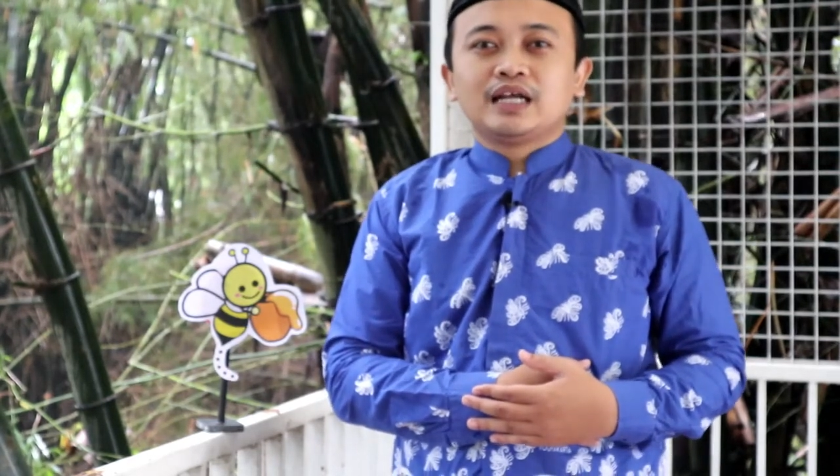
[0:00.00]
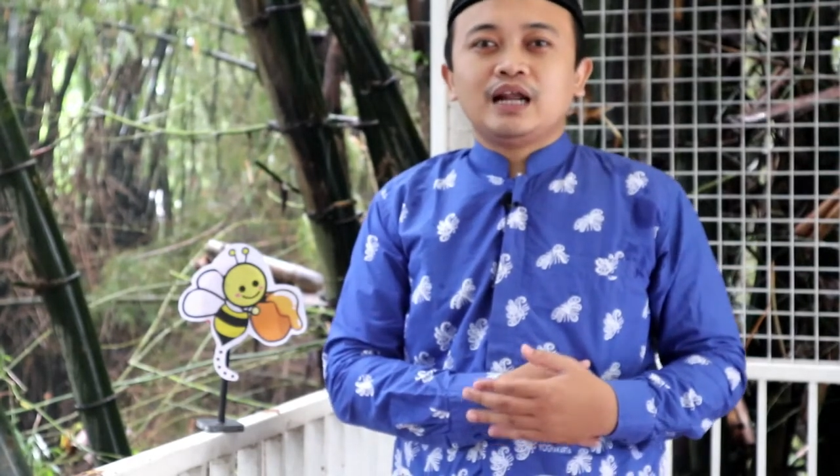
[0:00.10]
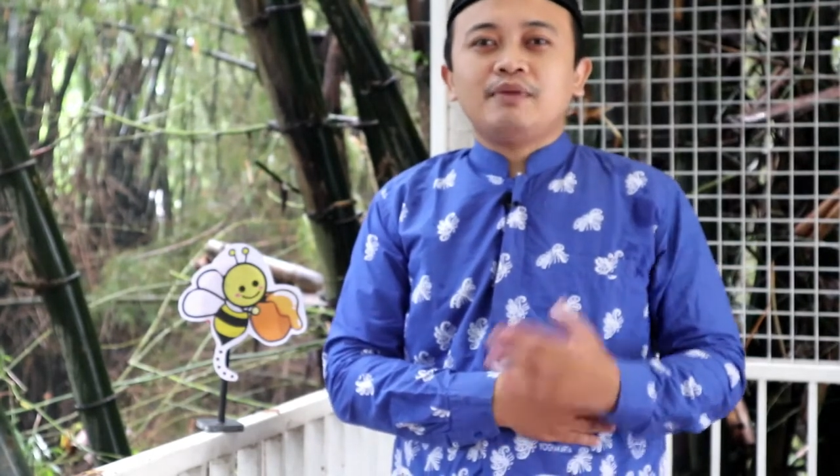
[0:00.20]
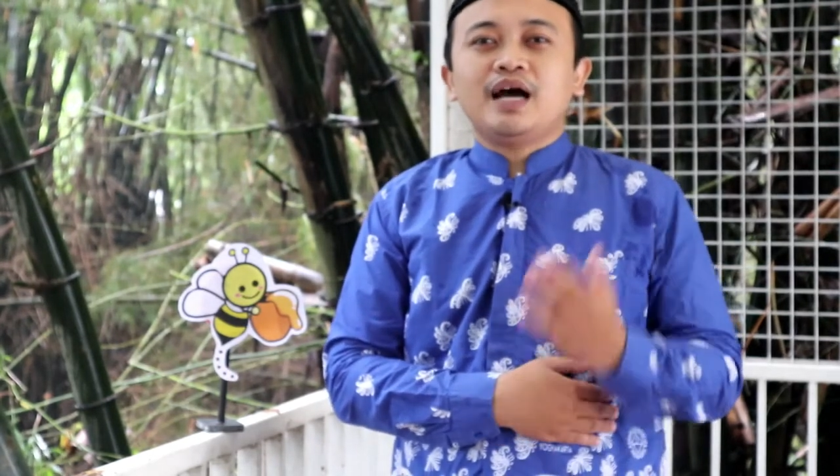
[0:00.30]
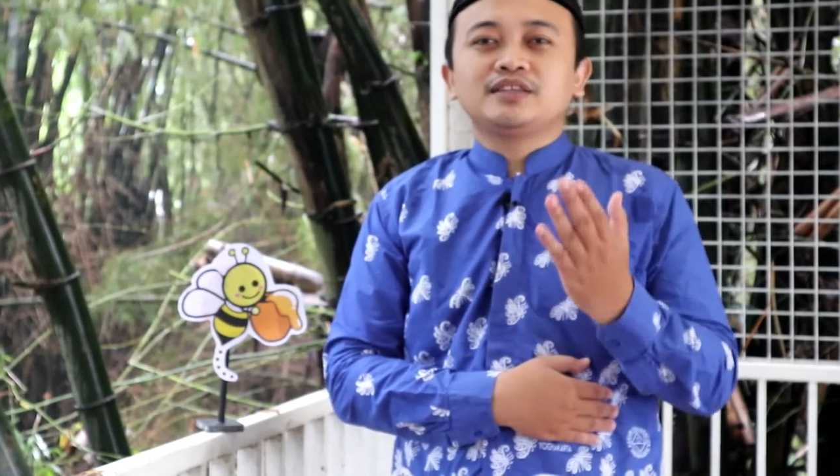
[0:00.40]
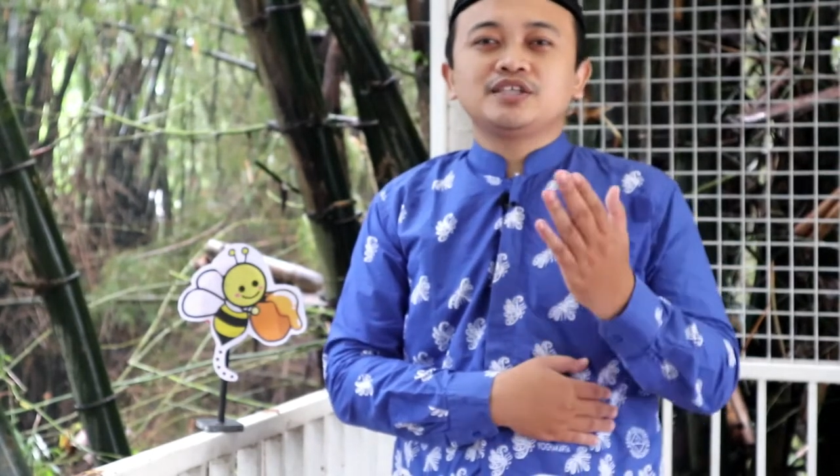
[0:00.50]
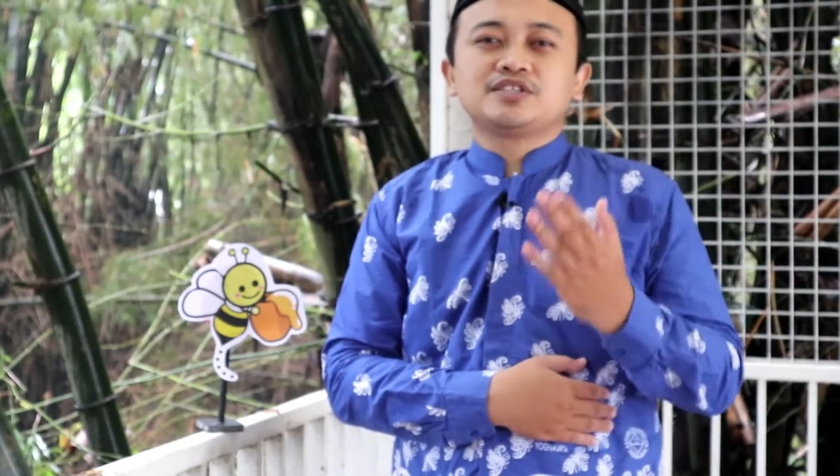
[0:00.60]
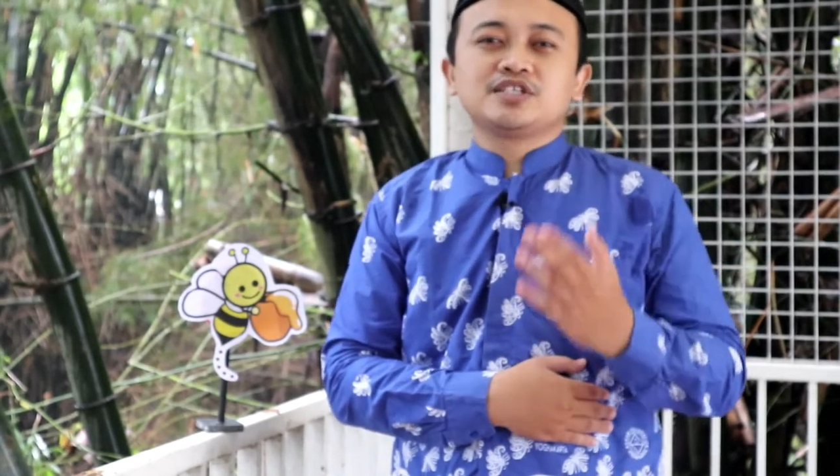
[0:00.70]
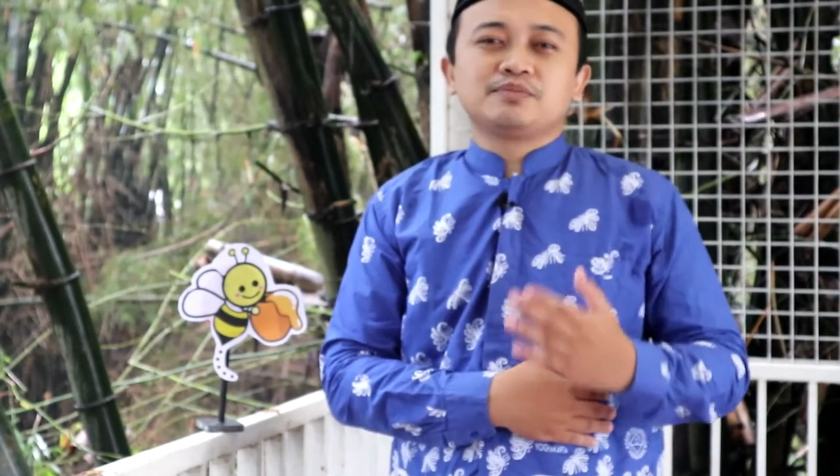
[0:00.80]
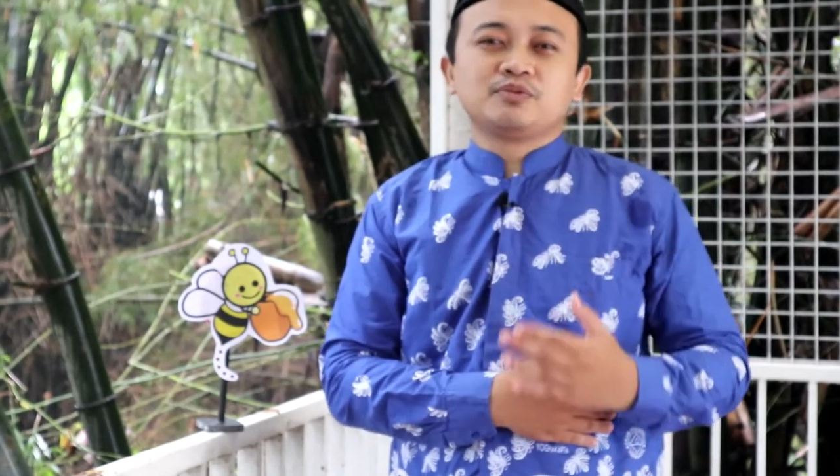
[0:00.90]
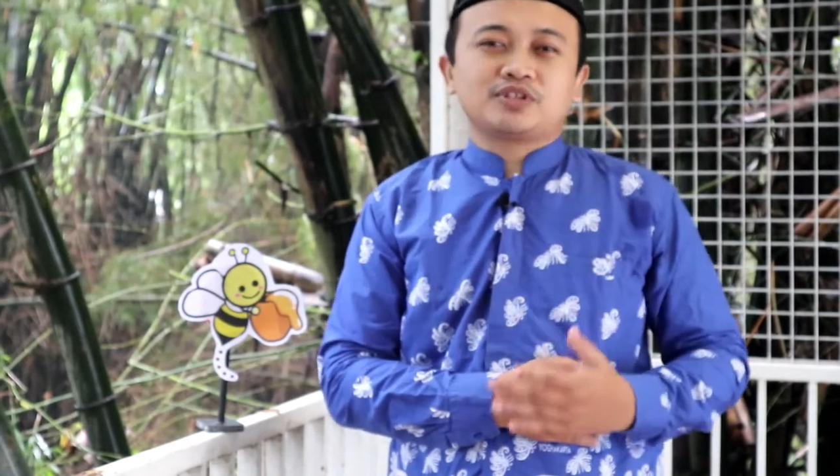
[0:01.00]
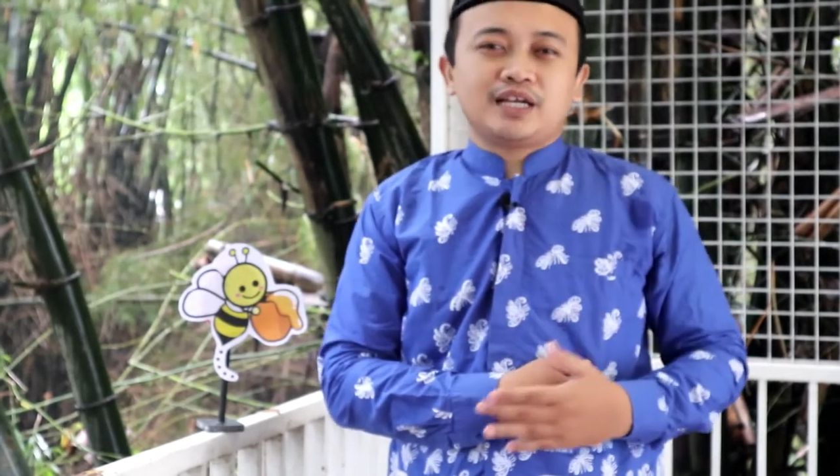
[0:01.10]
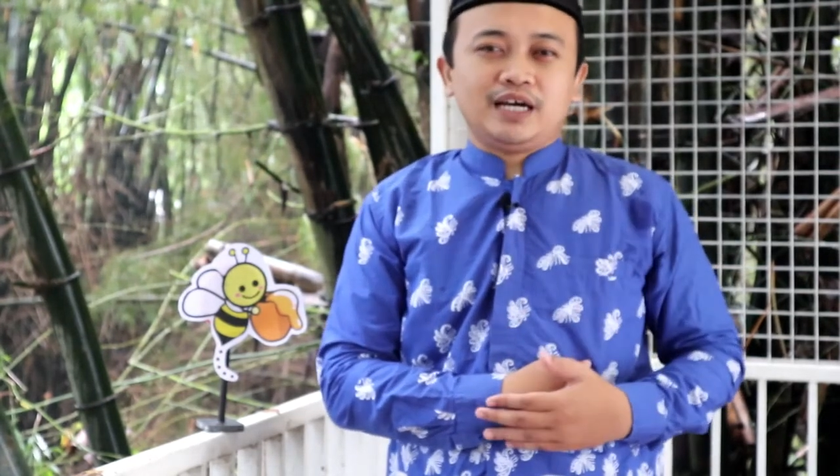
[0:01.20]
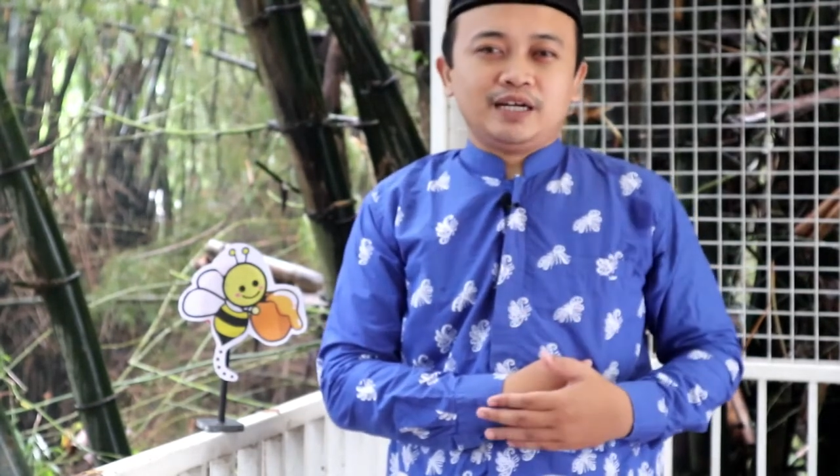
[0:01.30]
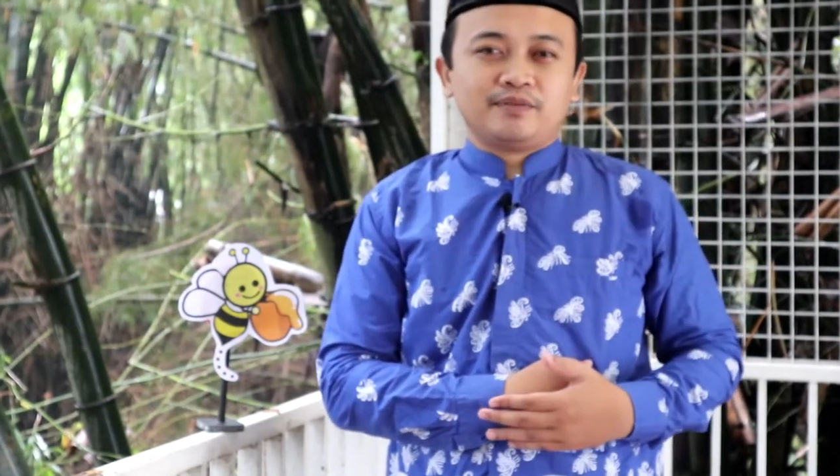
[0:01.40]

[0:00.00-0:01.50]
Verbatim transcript: Dalam hadis disebutkan,